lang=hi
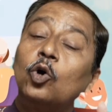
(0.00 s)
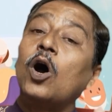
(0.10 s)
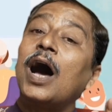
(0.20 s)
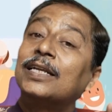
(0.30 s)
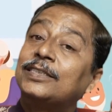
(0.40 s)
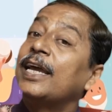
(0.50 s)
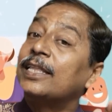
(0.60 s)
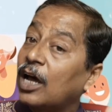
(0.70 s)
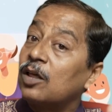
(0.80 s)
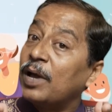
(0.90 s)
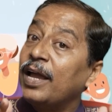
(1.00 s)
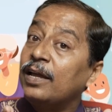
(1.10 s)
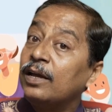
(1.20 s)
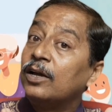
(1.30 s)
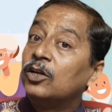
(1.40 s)
जो अच्छे धर्म
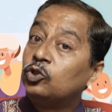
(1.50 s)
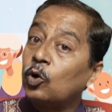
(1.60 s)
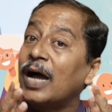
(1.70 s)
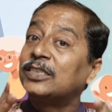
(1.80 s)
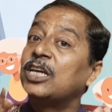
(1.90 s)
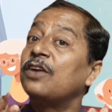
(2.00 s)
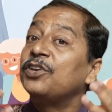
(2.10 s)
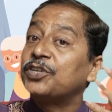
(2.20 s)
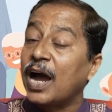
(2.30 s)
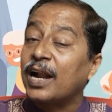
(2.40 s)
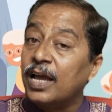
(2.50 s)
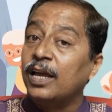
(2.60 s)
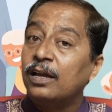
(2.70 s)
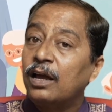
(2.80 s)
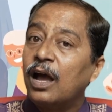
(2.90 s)
हैं जो अच्छे विचार
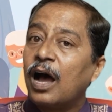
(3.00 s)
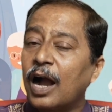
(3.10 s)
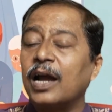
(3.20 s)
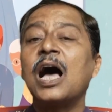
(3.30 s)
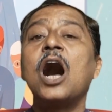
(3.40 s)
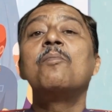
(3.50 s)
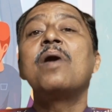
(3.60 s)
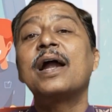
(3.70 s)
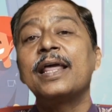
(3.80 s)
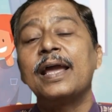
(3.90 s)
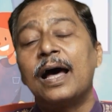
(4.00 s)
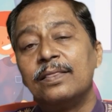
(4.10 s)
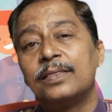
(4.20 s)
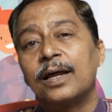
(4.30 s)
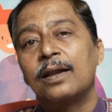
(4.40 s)
हैं अगर हमारे
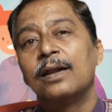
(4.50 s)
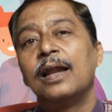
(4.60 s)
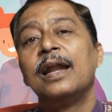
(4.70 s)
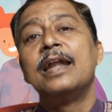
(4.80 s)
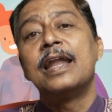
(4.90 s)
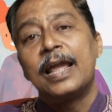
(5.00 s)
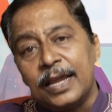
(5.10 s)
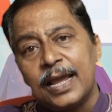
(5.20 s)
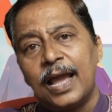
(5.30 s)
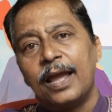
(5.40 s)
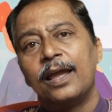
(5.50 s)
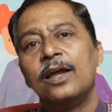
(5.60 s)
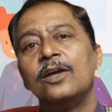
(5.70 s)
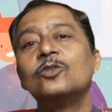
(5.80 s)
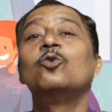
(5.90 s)
अंदर नहीं है
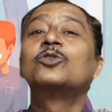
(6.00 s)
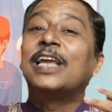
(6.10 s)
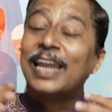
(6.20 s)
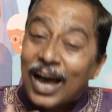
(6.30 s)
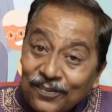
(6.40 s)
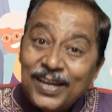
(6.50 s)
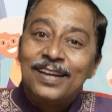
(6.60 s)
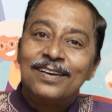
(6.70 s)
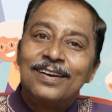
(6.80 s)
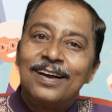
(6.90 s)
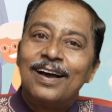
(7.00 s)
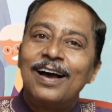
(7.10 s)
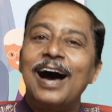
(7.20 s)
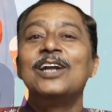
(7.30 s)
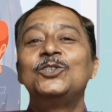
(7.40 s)
तो उसे लावे
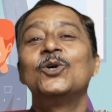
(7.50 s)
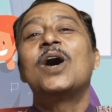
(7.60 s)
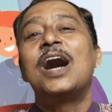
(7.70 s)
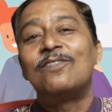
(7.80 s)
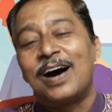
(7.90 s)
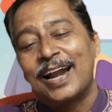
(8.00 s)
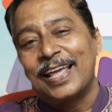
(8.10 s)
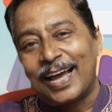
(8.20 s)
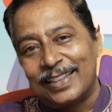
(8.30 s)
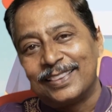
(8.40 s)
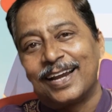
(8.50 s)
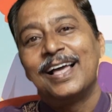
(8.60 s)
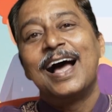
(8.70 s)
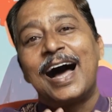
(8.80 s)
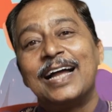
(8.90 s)
और जो हमारे अंदर
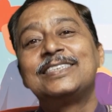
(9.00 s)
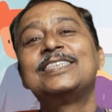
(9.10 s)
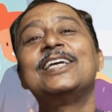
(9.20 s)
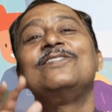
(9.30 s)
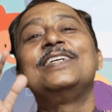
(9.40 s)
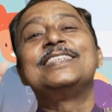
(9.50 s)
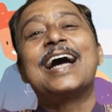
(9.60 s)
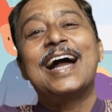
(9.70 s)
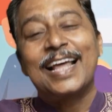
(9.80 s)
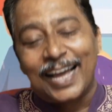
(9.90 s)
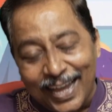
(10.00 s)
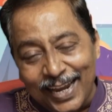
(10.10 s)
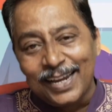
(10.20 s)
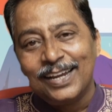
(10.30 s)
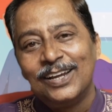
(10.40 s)
अच्छे विचार
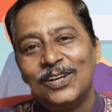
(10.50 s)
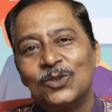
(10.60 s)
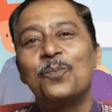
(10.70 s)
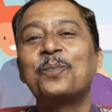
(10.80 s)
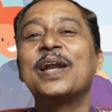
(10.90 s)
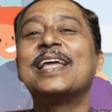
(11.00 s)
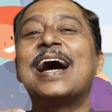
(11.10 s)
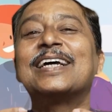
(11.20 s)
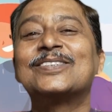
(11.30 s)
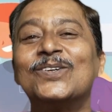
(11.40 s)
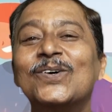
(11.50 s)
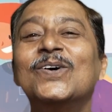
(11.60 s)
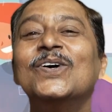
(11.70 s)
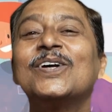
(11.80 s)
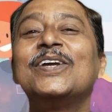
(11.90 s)
हैं तो प्रयास हो
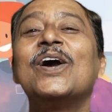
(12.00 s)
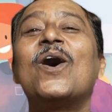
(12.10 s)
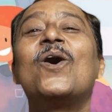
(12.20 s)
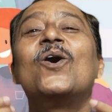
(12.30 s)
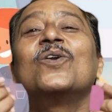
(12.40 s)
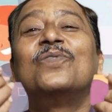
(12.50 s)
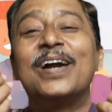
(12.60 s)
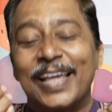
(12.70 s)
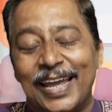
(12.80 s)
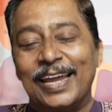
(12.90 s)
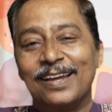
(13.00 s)
कि और बढ़े